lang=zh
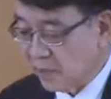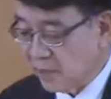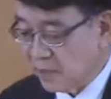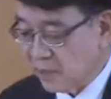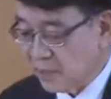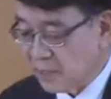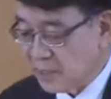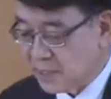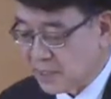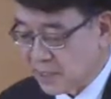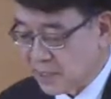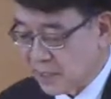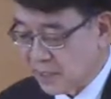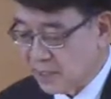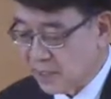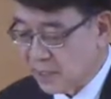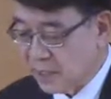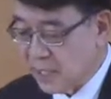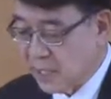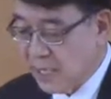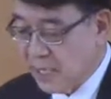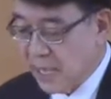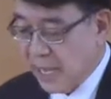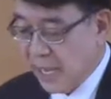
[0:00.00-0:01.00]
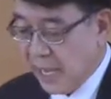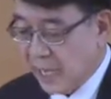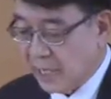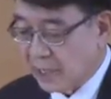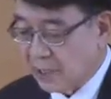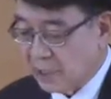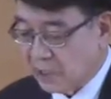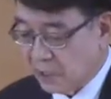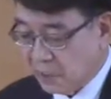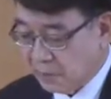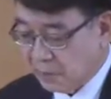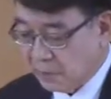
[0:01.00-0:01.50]
于是，死
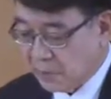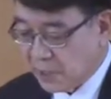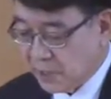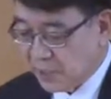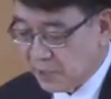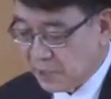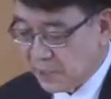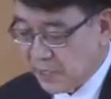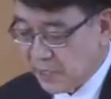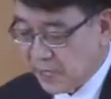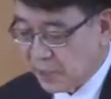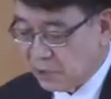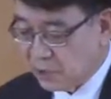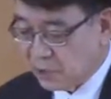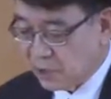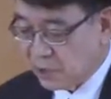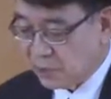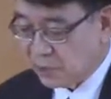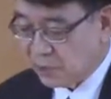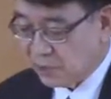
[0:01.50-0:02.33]
在最终。